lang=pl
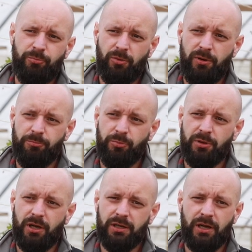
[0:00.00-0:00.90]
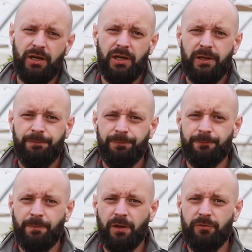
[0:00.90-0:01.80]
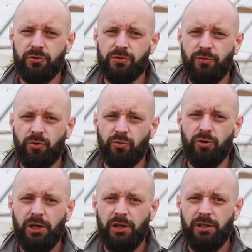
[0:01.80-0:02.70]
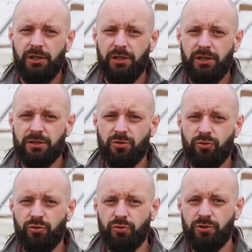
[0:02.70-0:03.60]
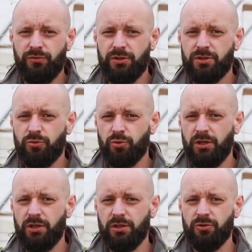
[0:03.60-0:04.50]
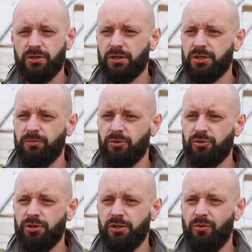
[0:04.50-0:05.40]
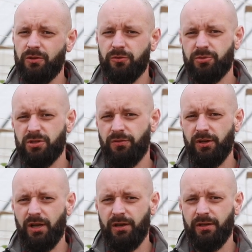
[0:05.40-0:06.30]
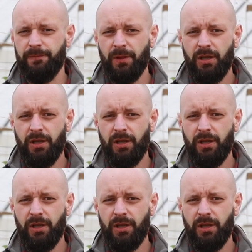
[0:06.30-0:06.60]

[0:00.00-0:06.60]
problem pobierania fosforu jest dość duży, więc tutaj dostarczamy roślinie łatwo przyswajalny